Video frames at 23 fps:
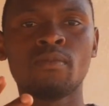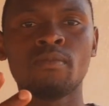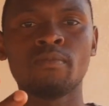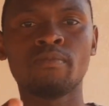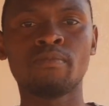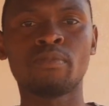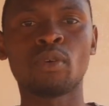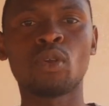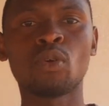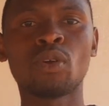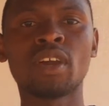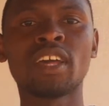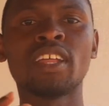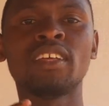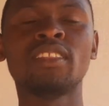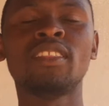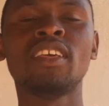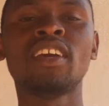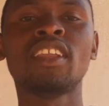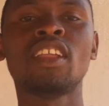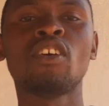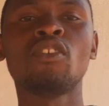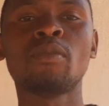
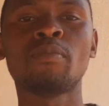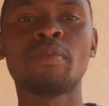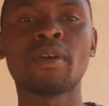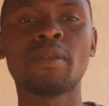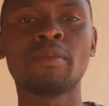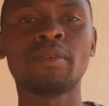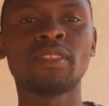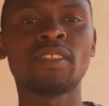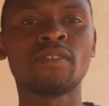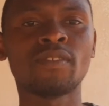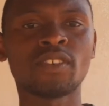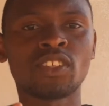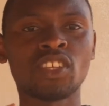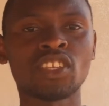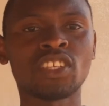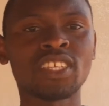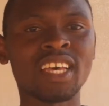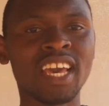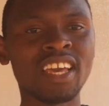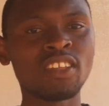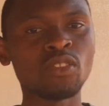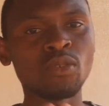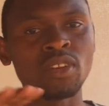progredir, não lhe permite você
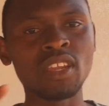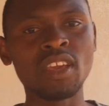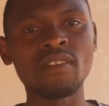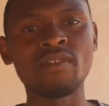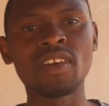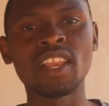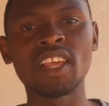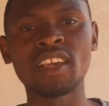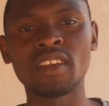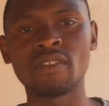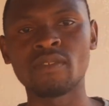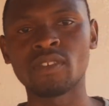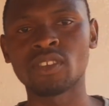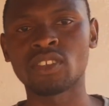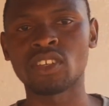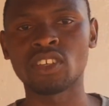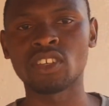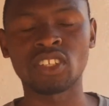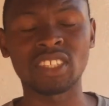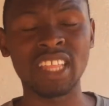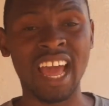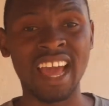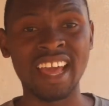sair do nível em que você
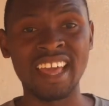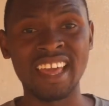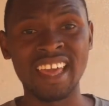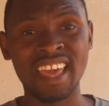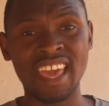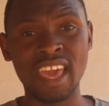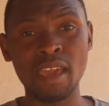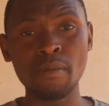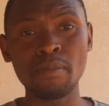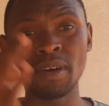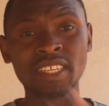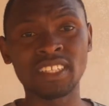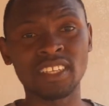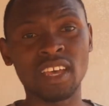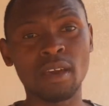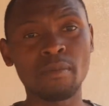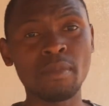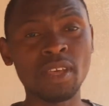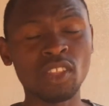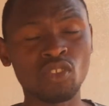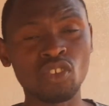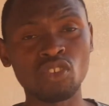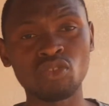está. É
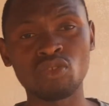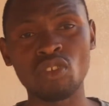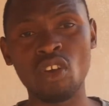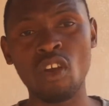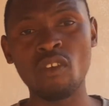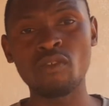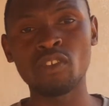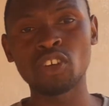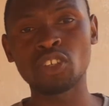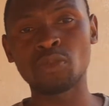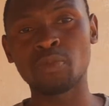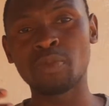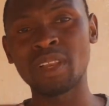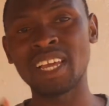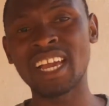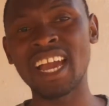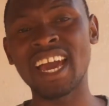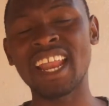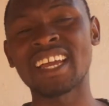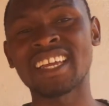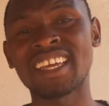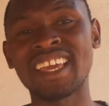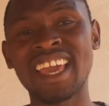basicamente isso. Eu vou
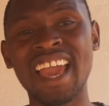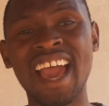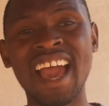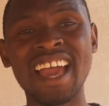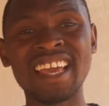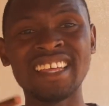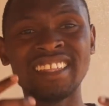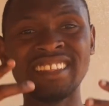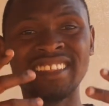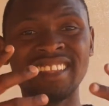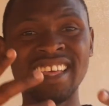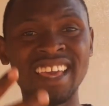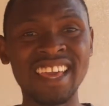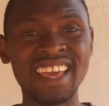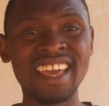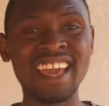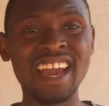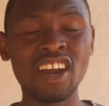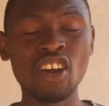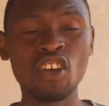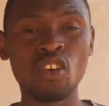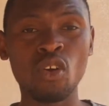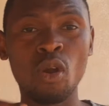explicar aqui a
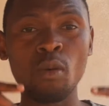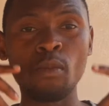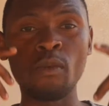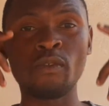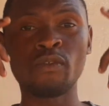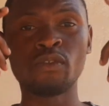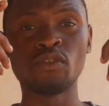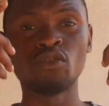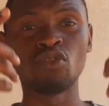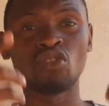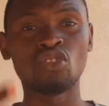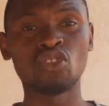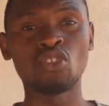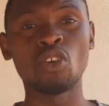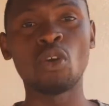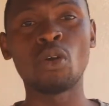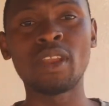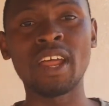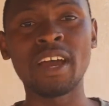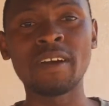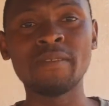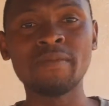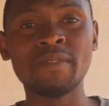ideia, como
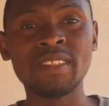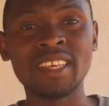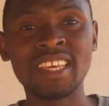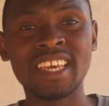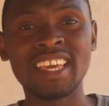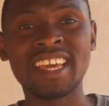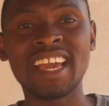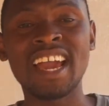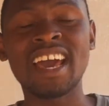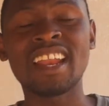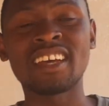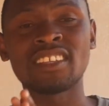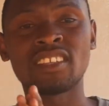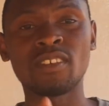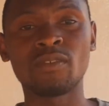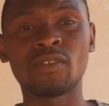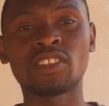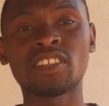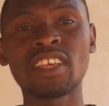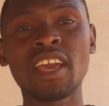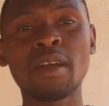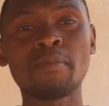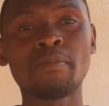funciona. E cara, se
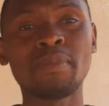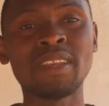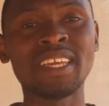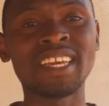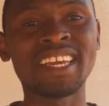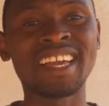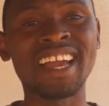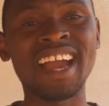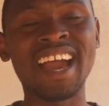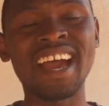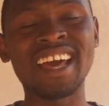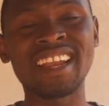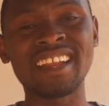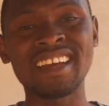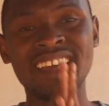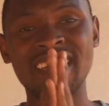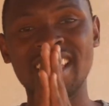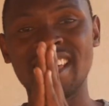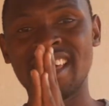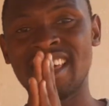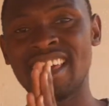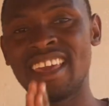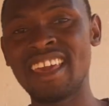você aplicar,
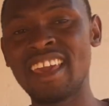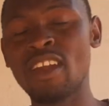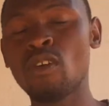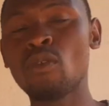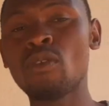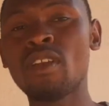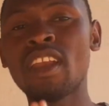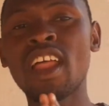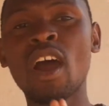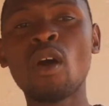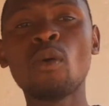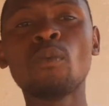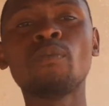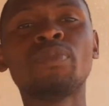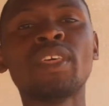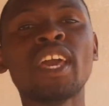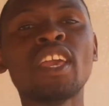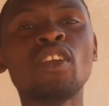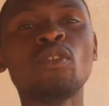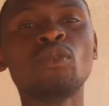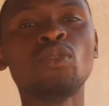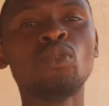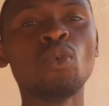eu não
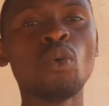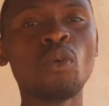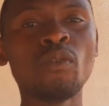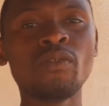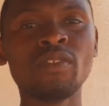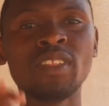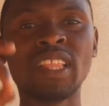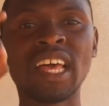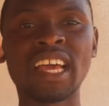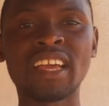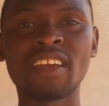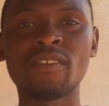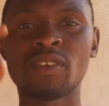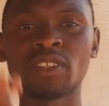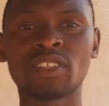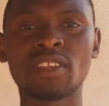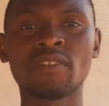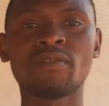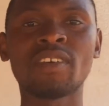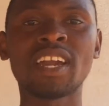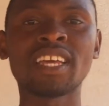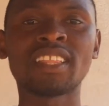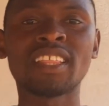tenho dúvida que você
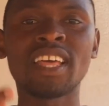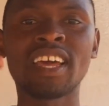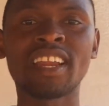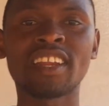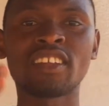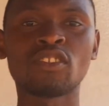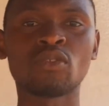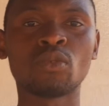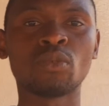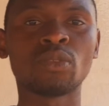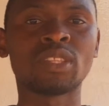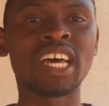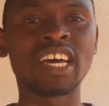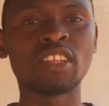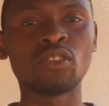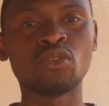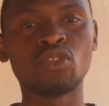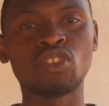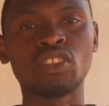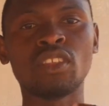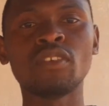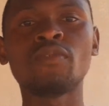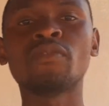vai ter
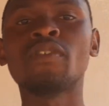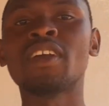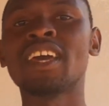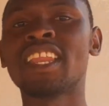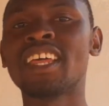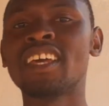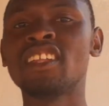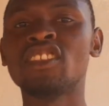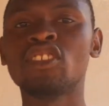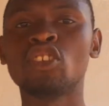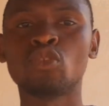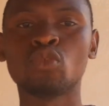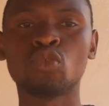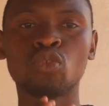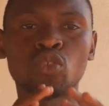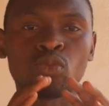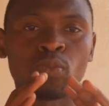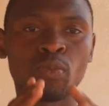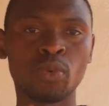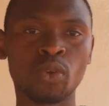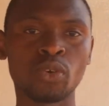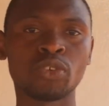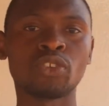resultados diferentes nos
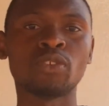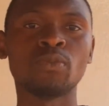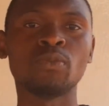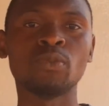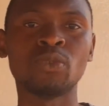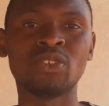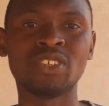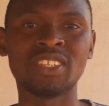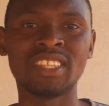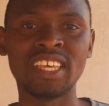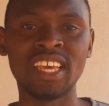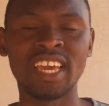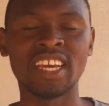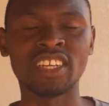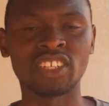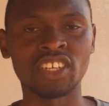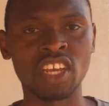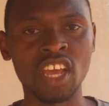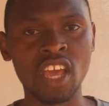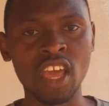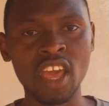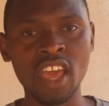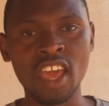próximos dias.
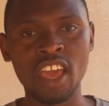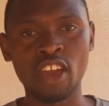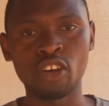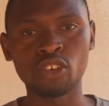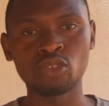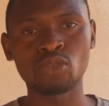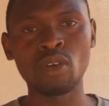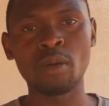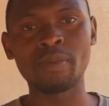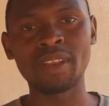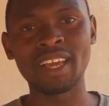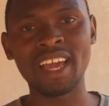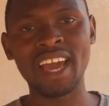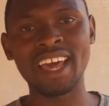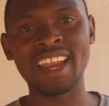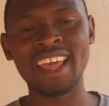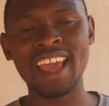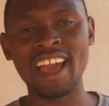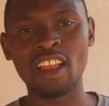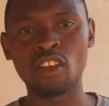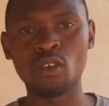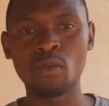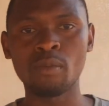Eu estou a aplicar em
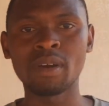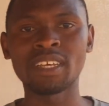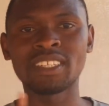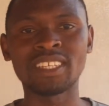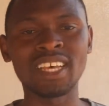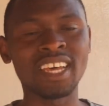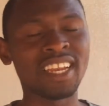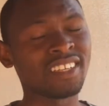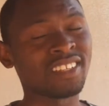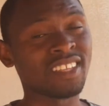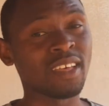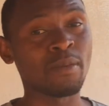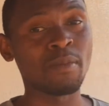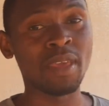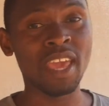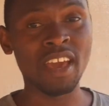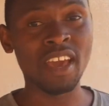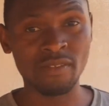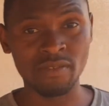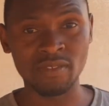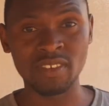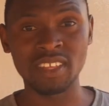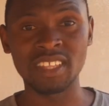algumas áreas da minha
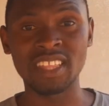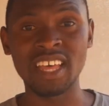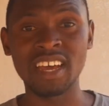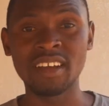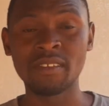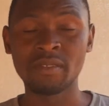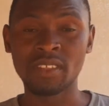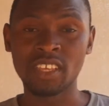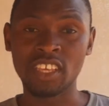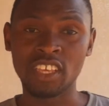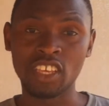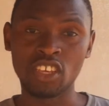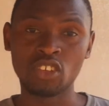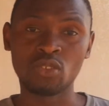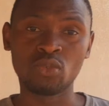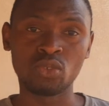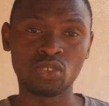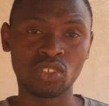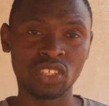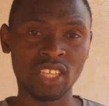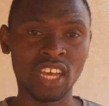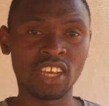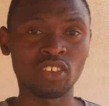vida e isso
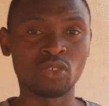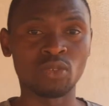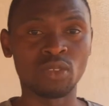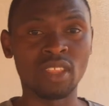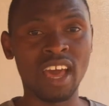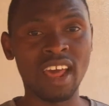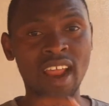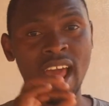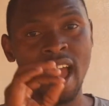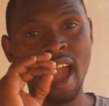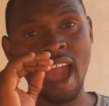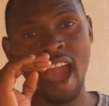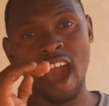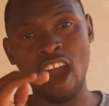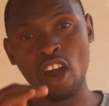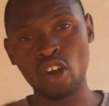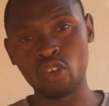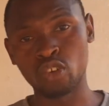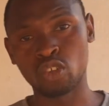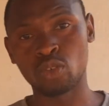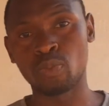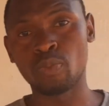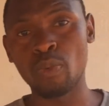está a ajudar
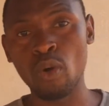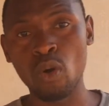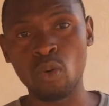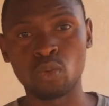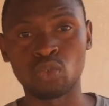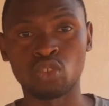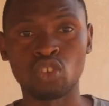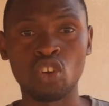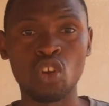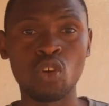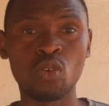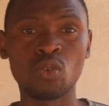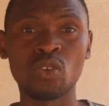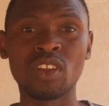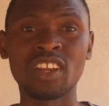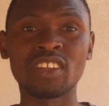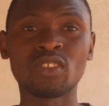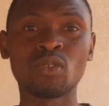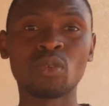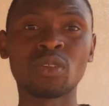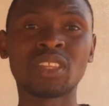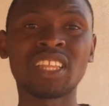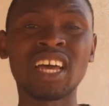aos poucos. Os
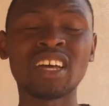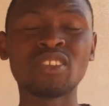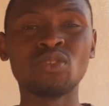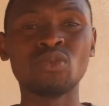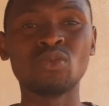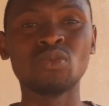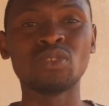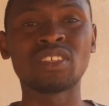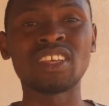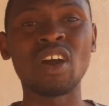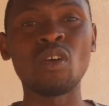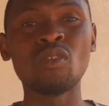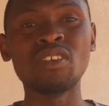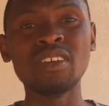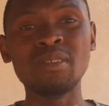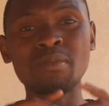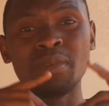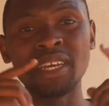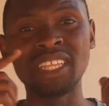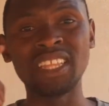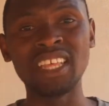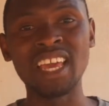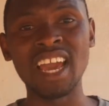resultados não são
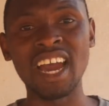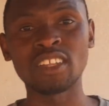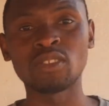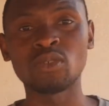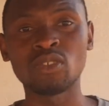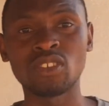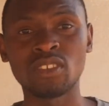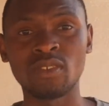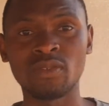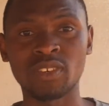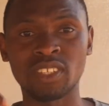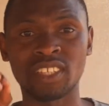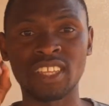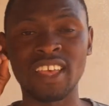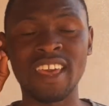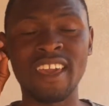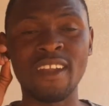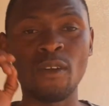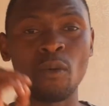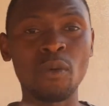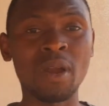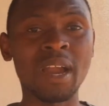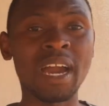imediatos. Se você é
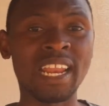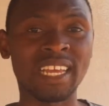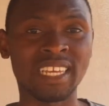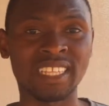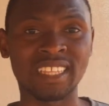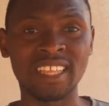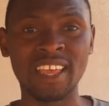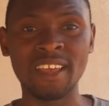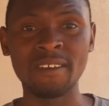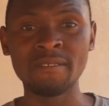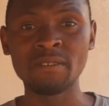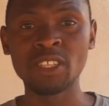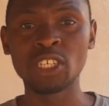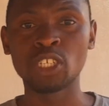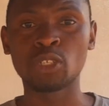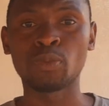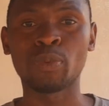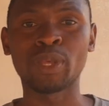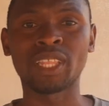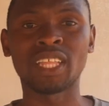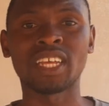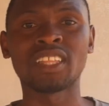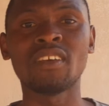um cara que tem
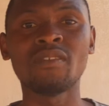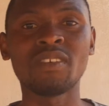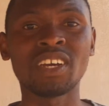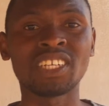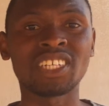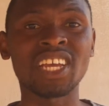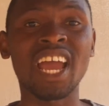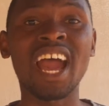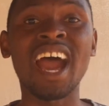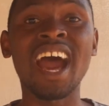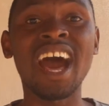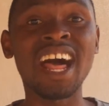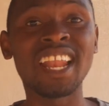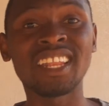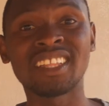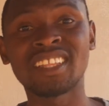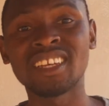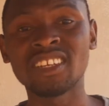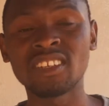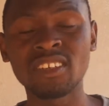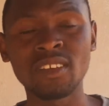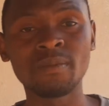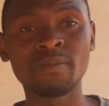expectativas
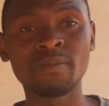altas,